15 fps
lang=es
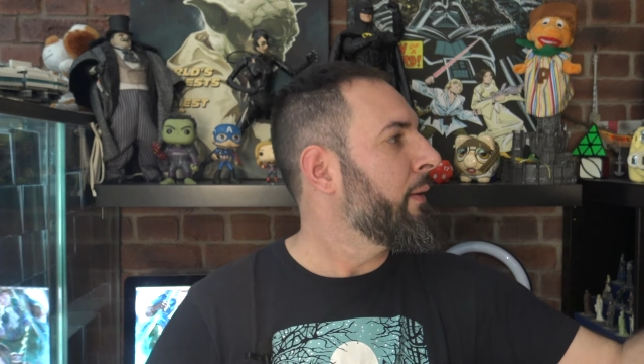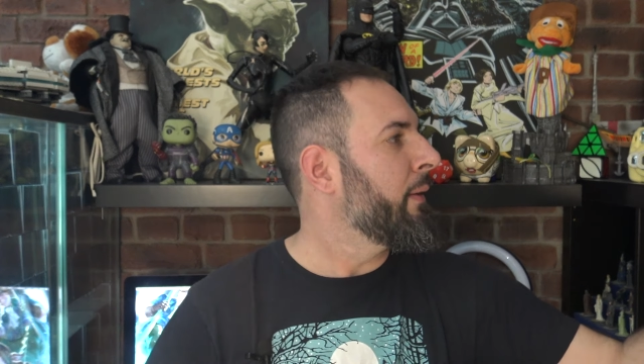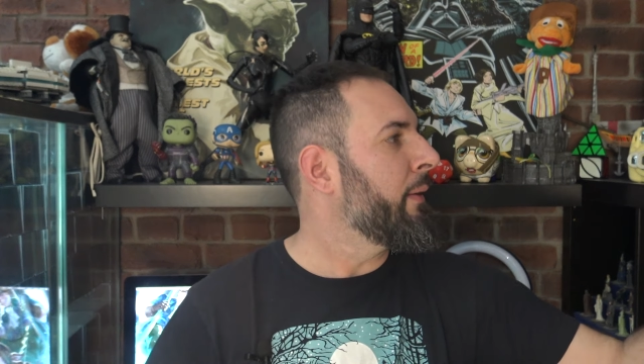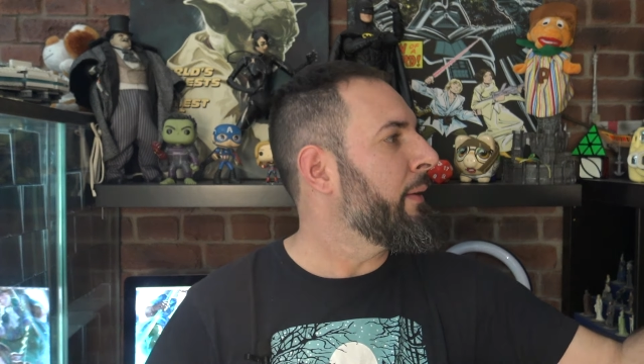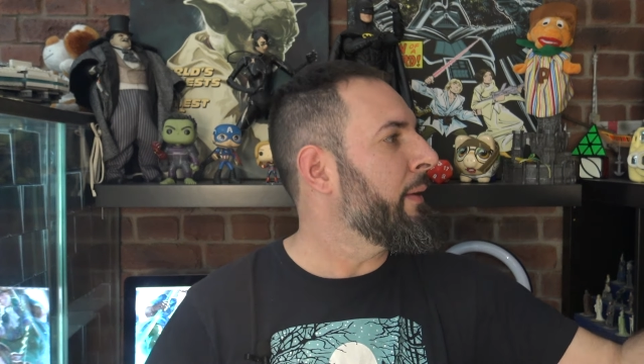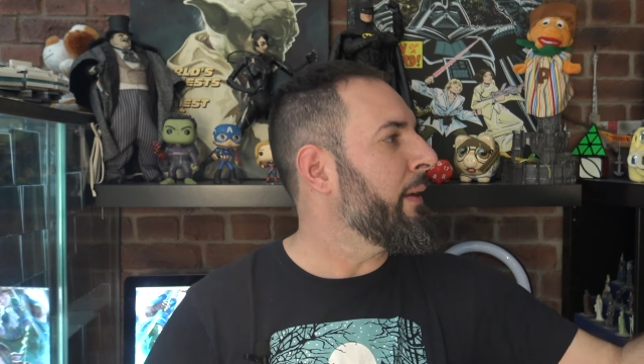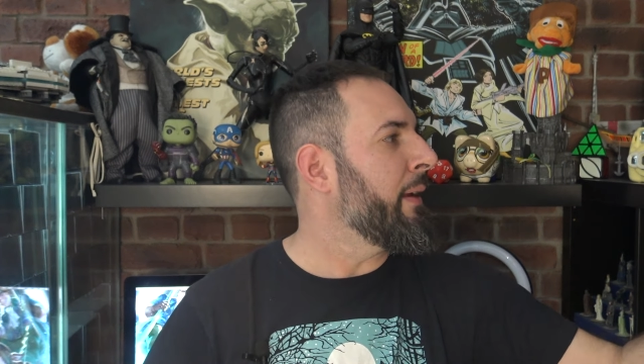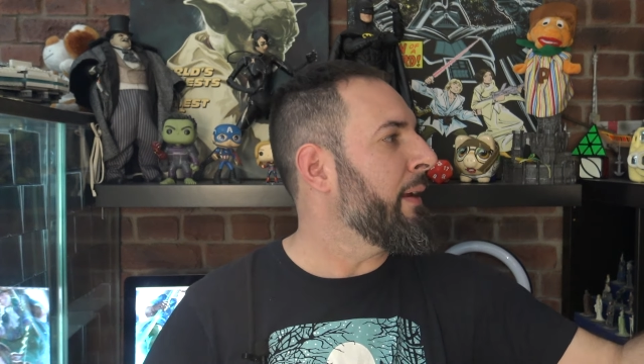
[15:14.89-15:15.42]

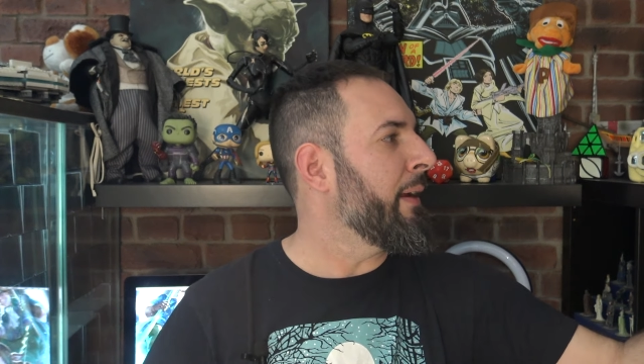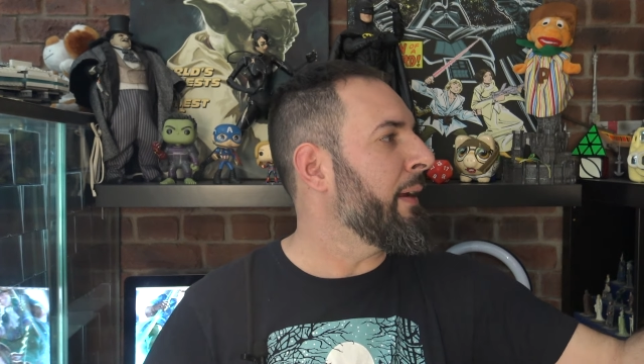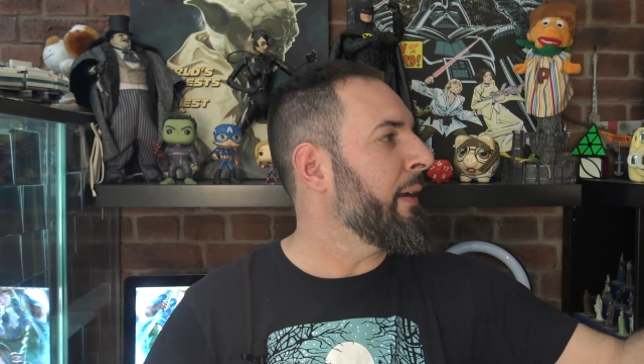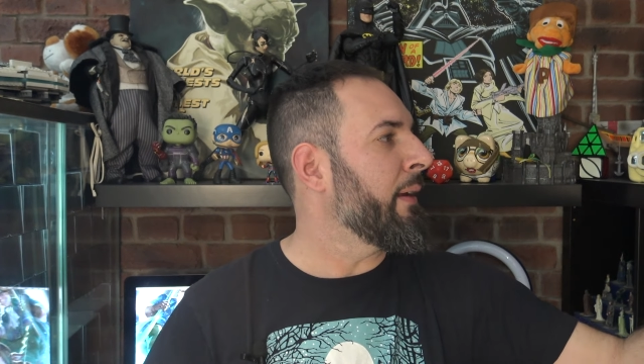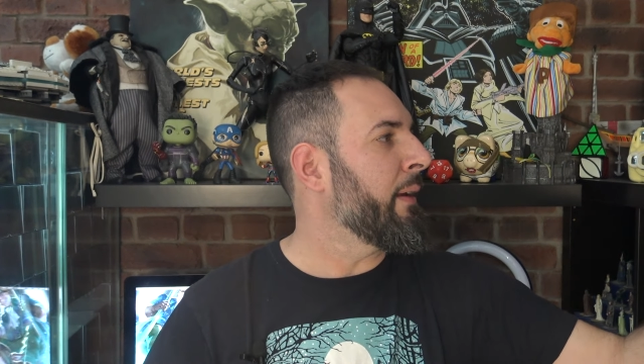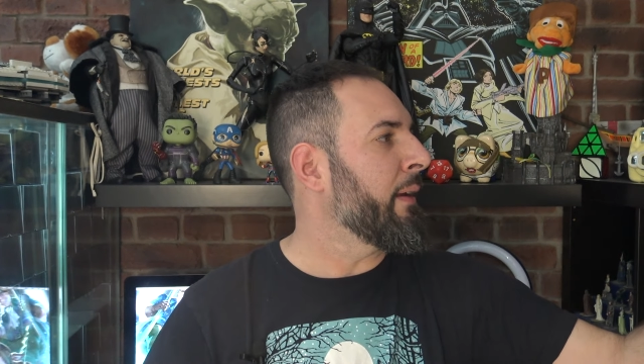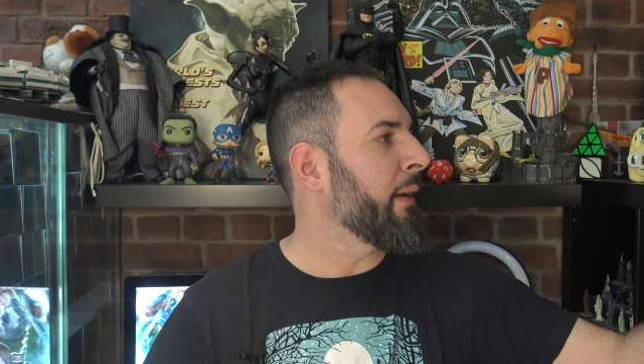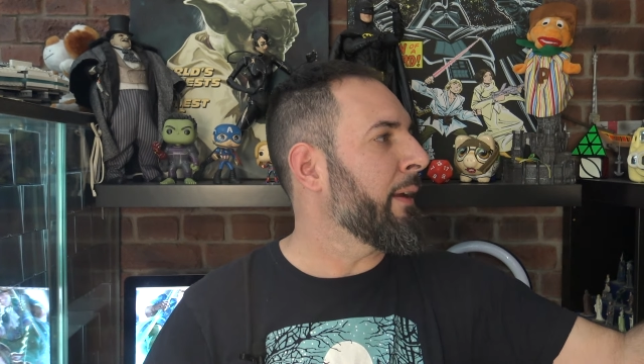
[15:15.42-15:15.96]

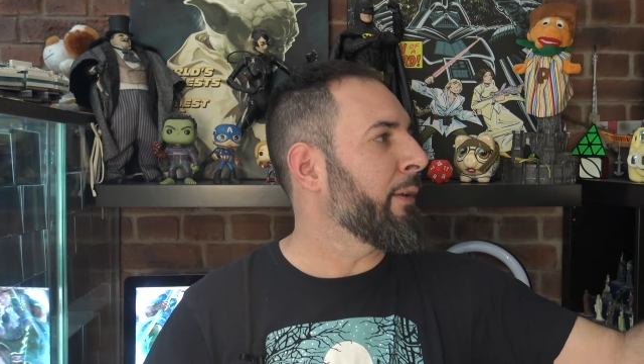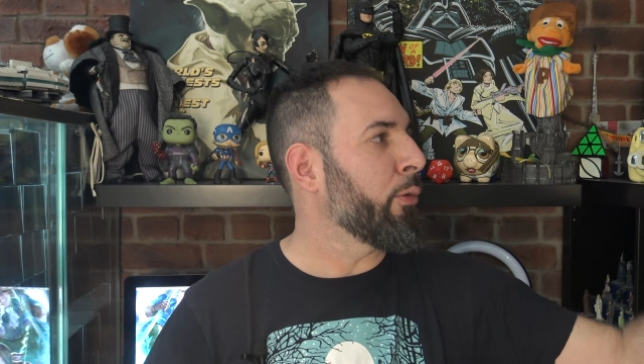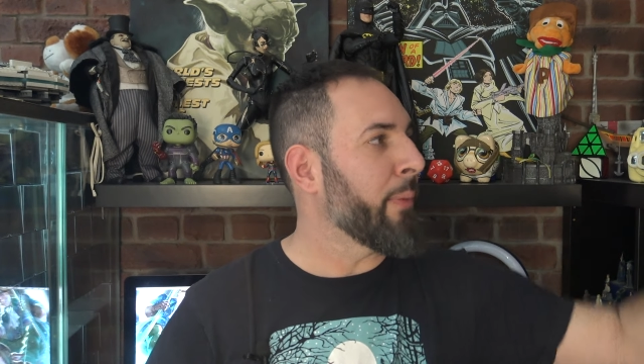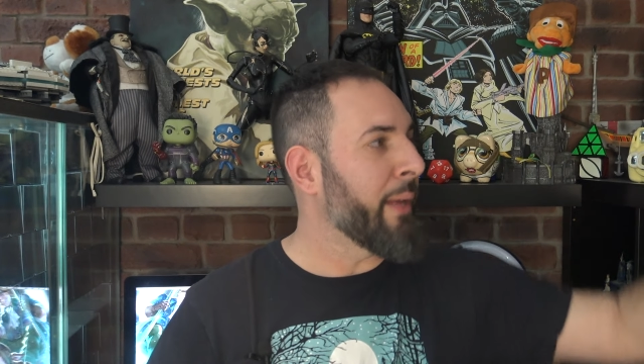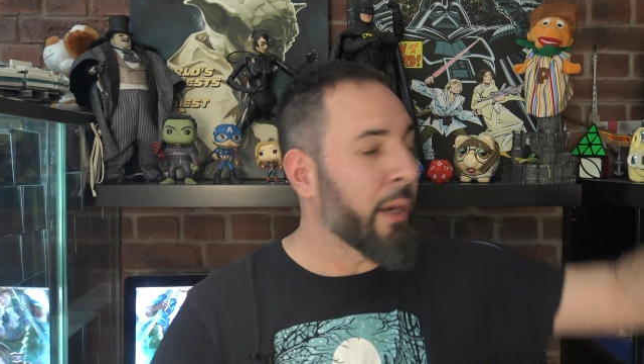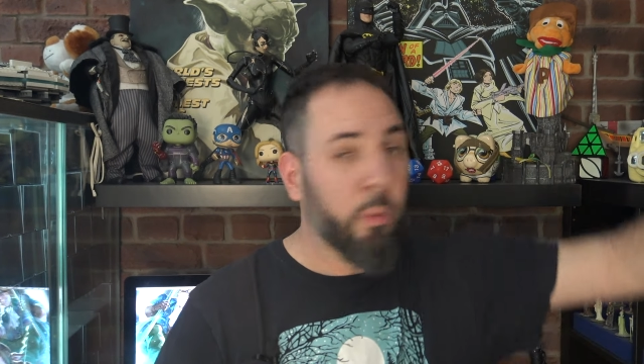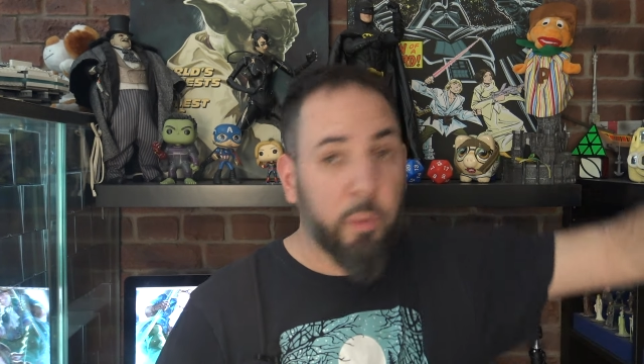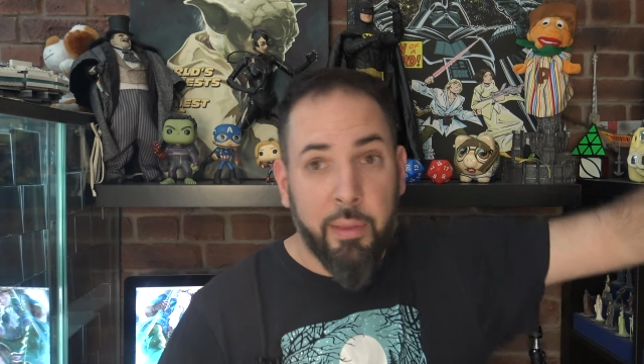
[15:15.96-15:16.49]
de que
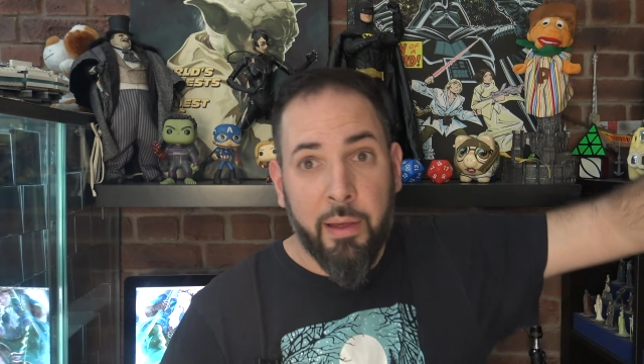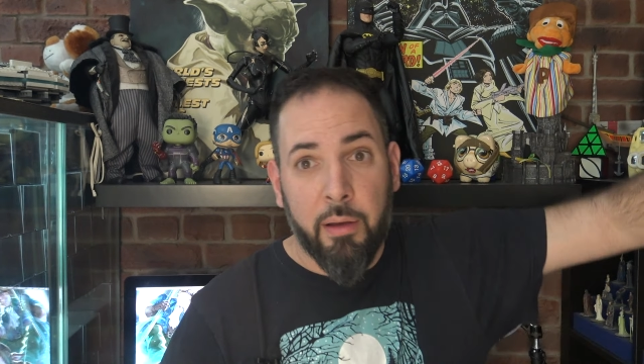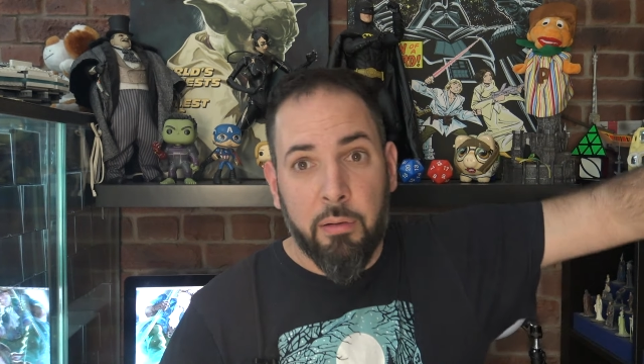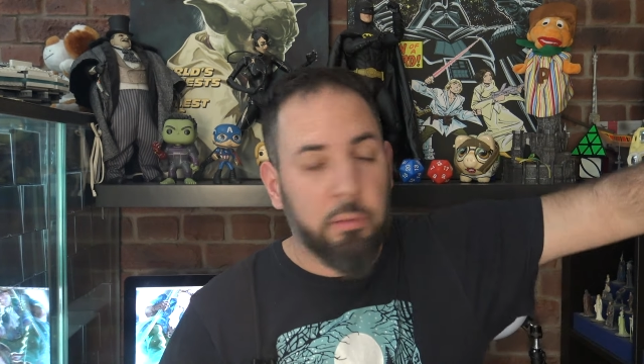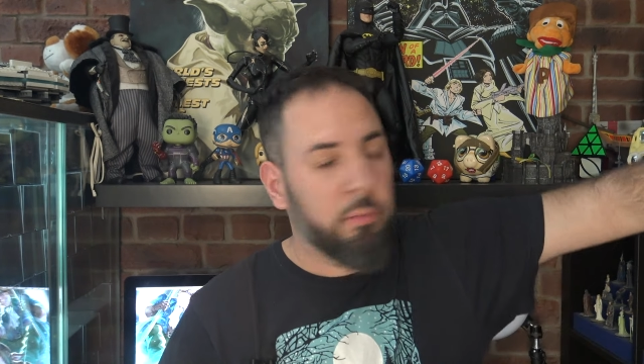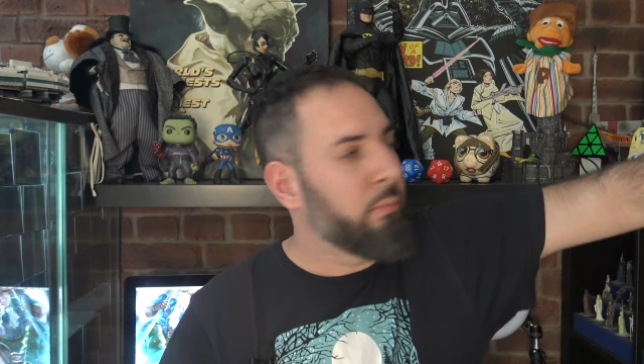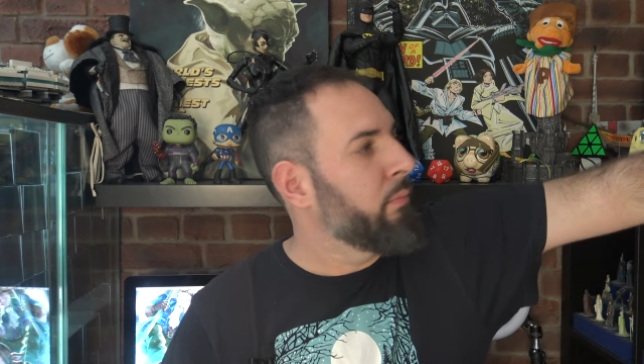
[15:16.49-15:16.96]
tuviera cuidado,